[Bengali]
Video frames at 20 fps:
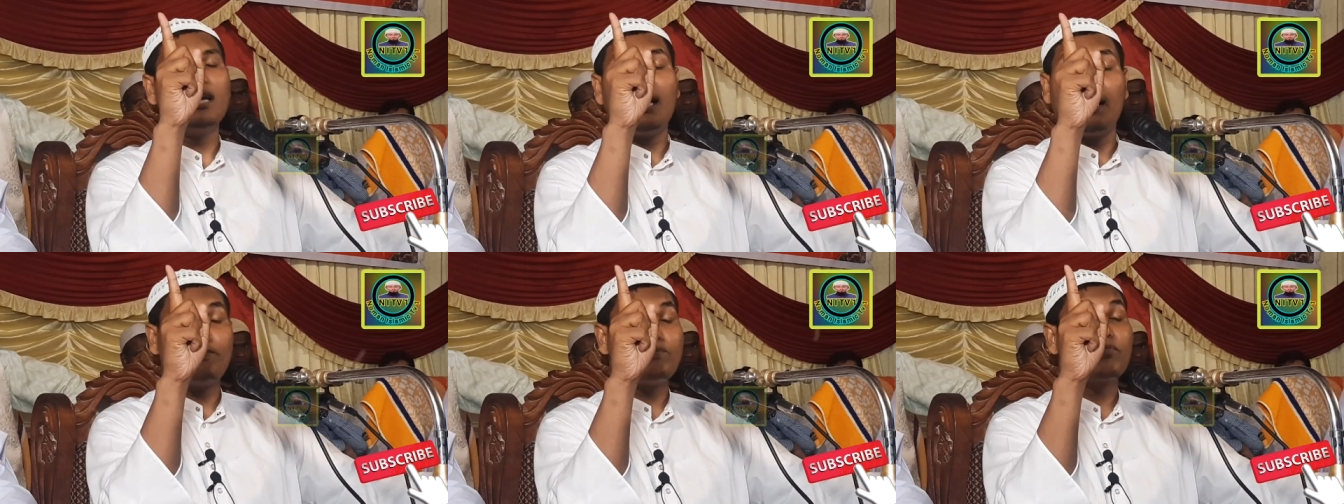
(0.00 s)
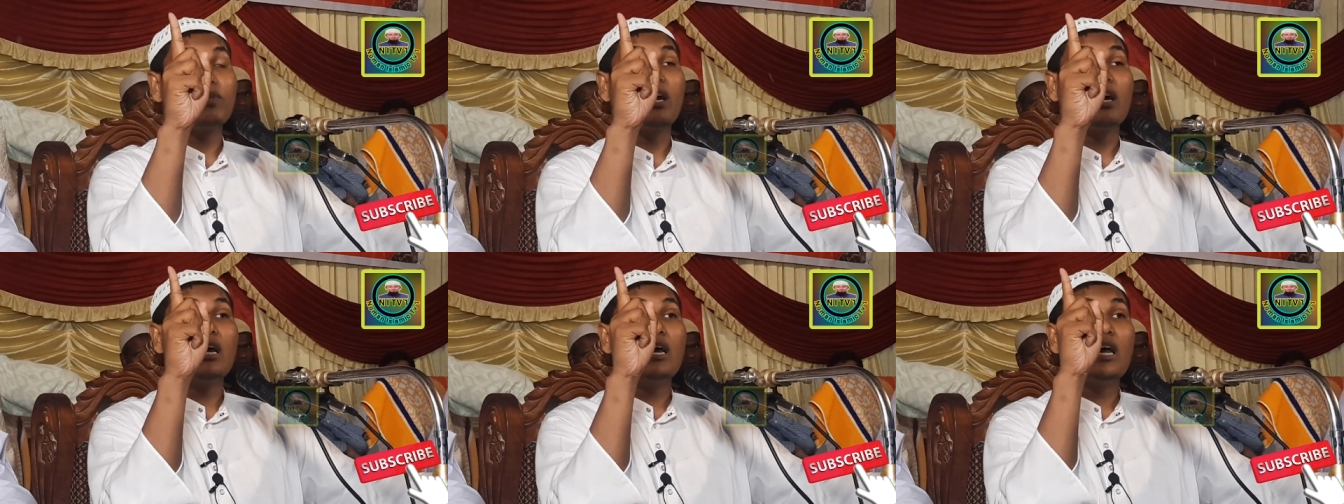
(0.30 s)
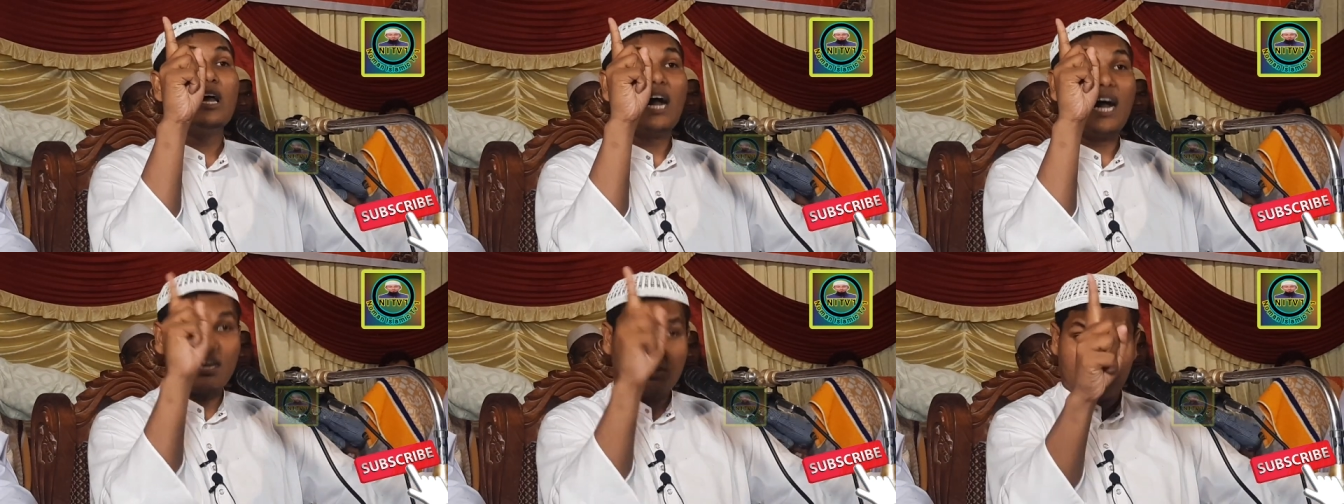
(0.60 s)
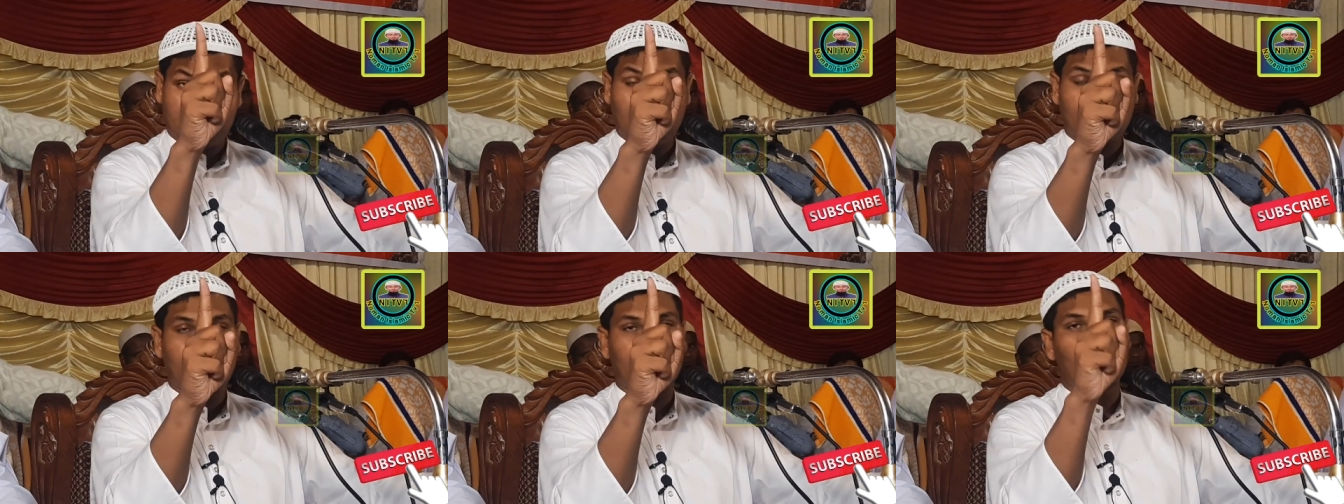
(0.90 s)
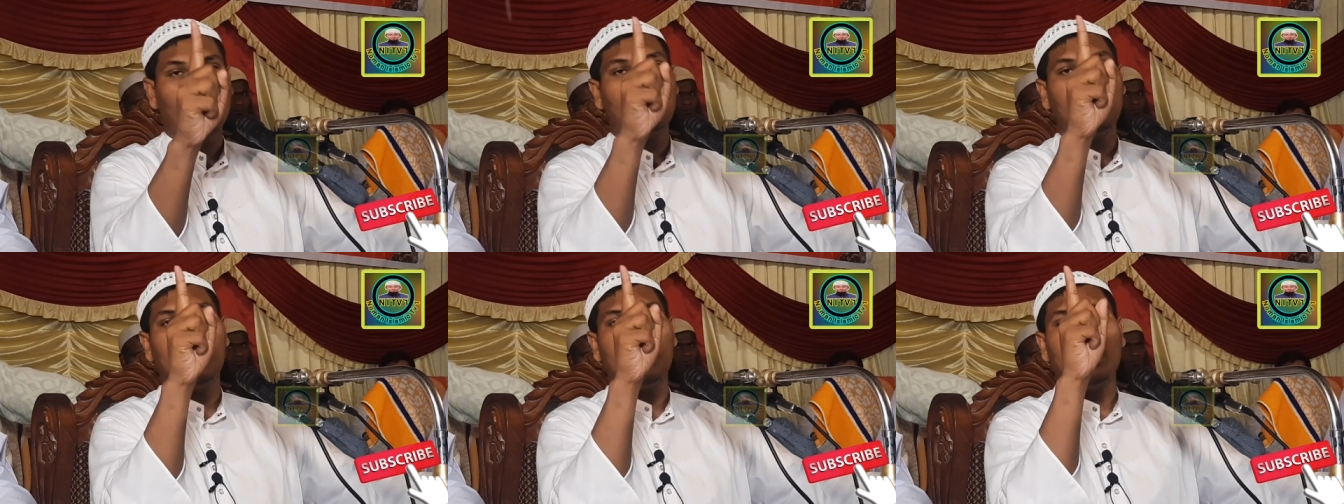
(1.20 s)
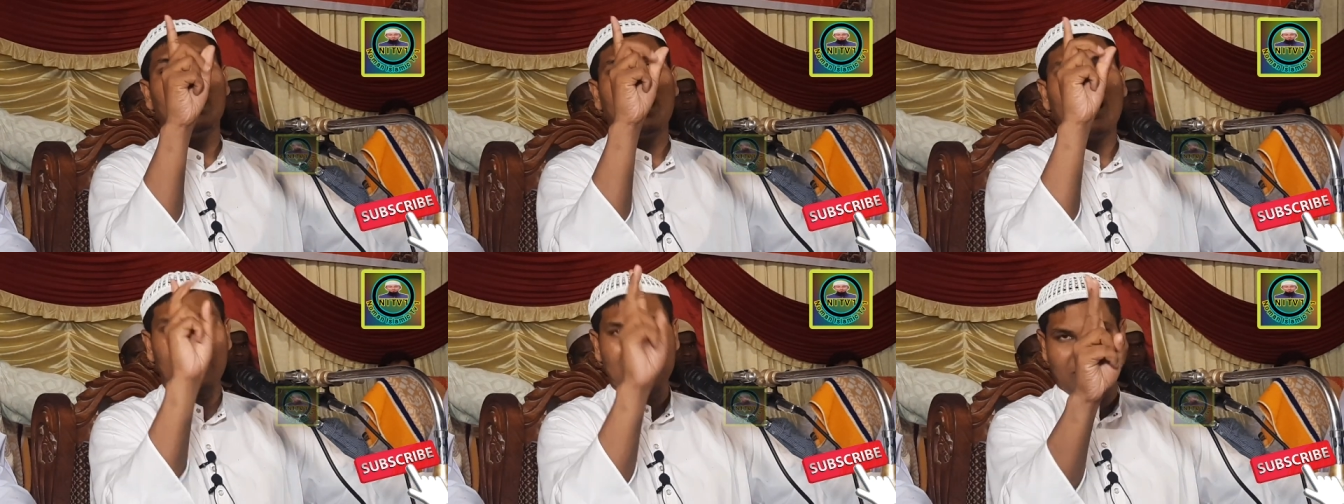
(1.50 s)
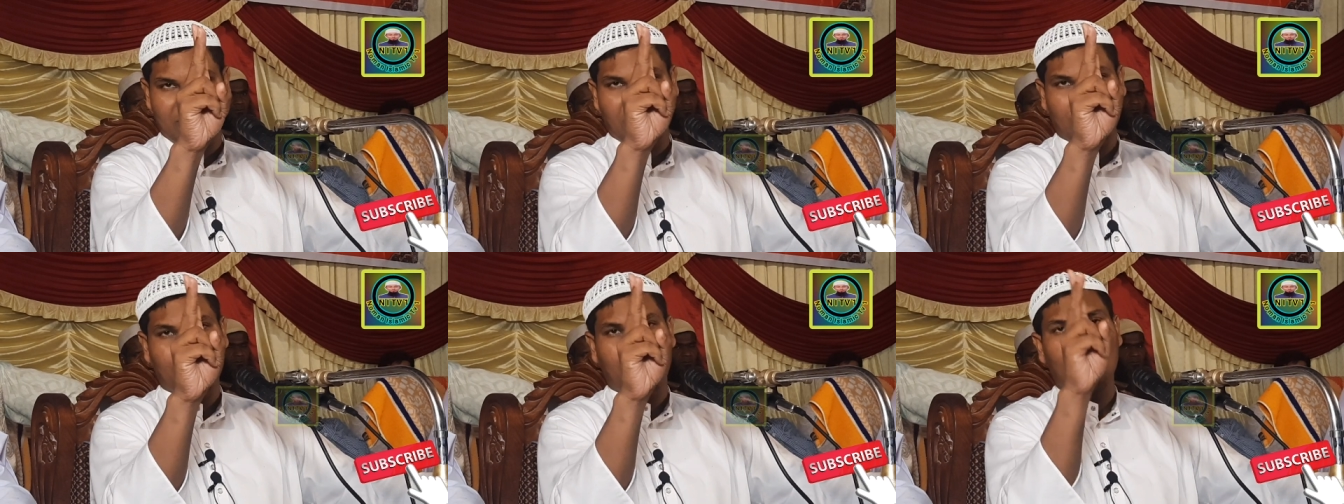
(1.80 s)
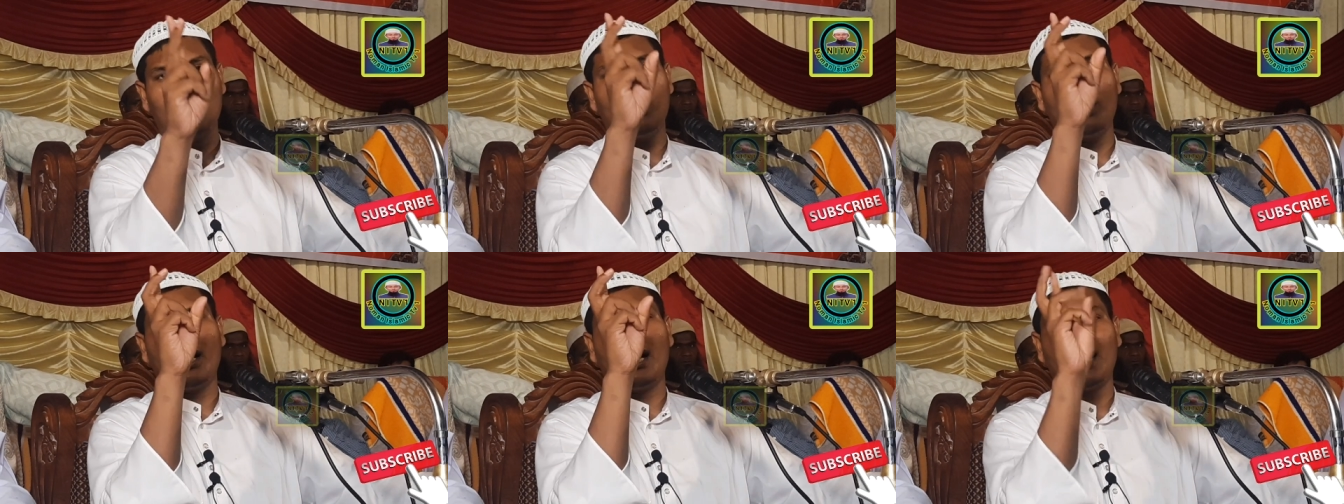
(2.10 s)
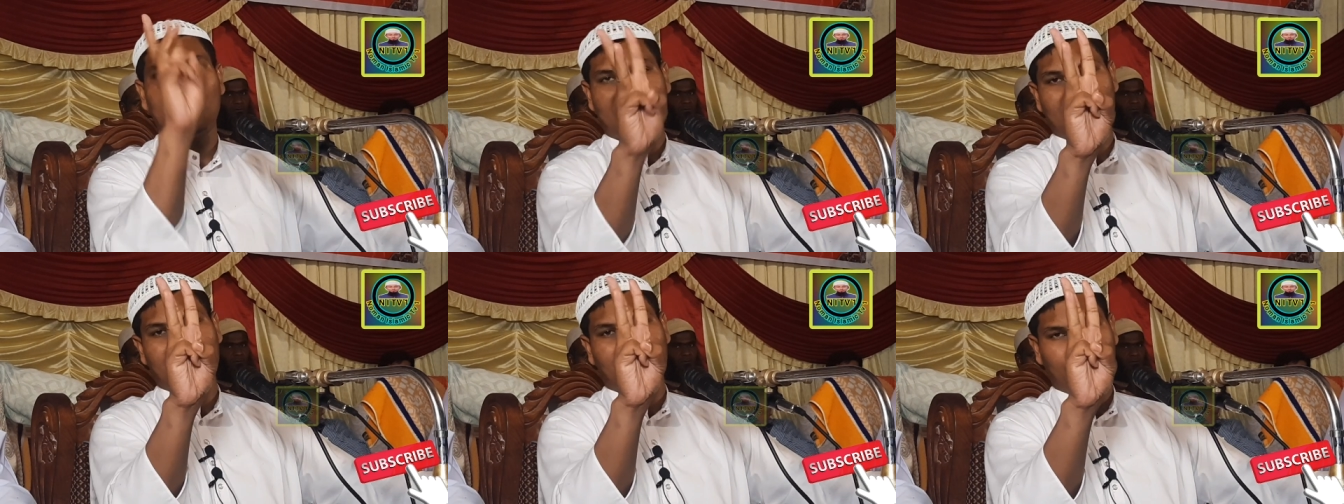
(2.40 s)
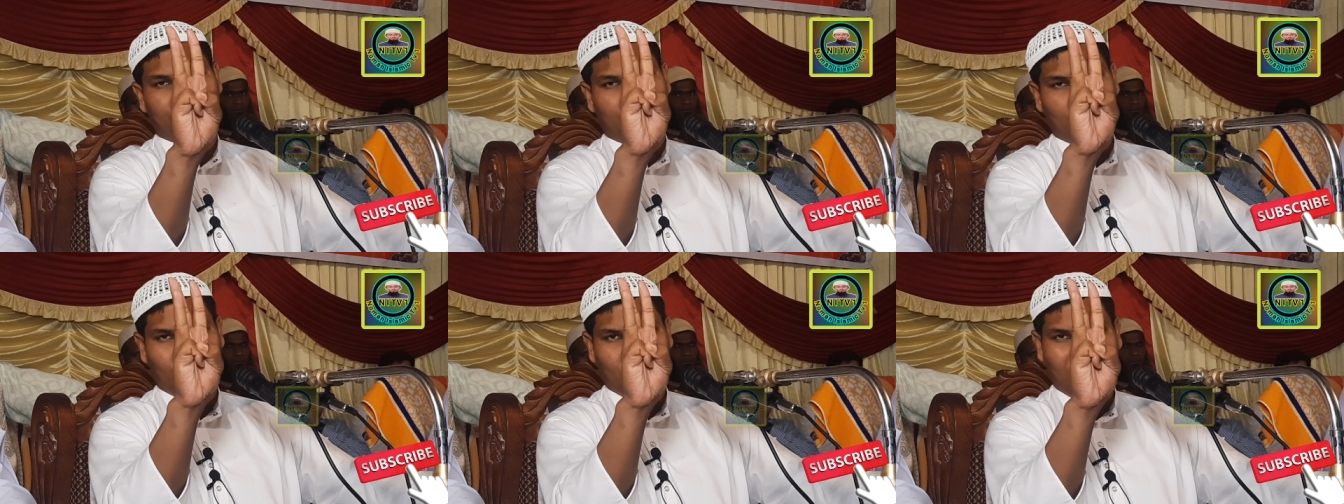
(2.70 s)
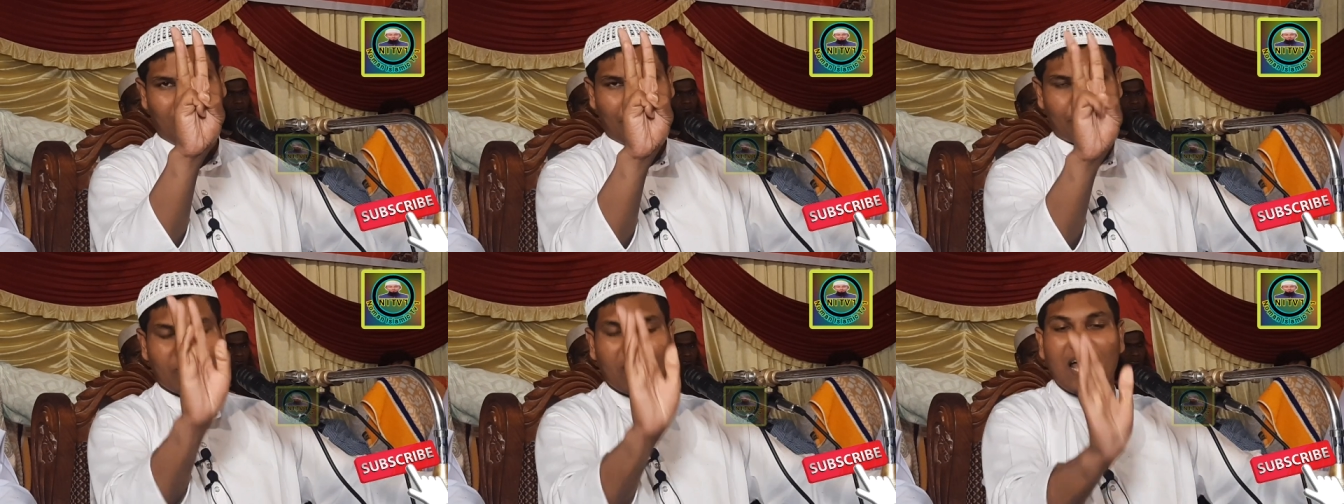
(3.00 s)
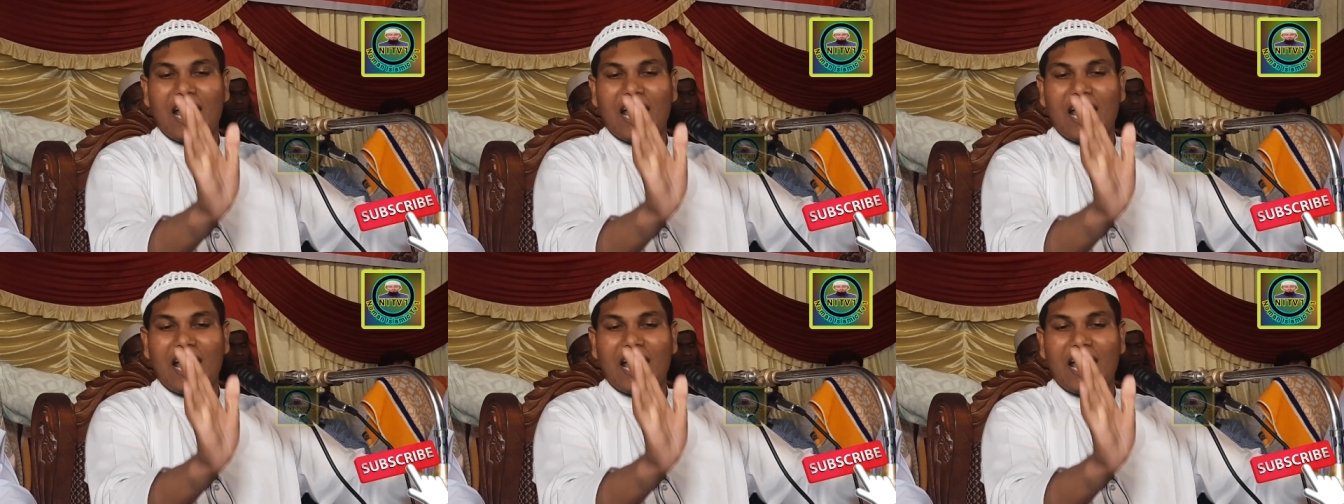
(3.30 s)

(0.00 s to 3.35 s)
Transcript: বলবো আস্তাক ফিরুল্লাহ আস্তাক ফিরুল্লাহ আস্তাক ফিরুল্লাহ